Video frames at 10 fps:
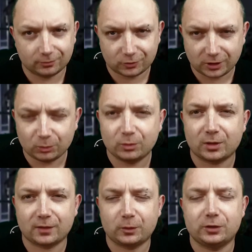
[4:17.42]
Czemu
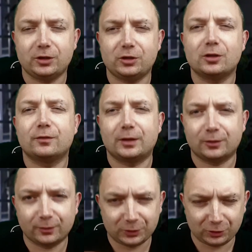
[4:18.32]
mordował tym dzieci dowie,
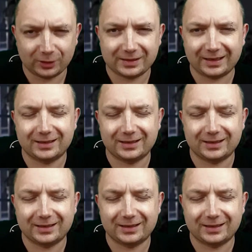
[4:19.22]
dowiecie się za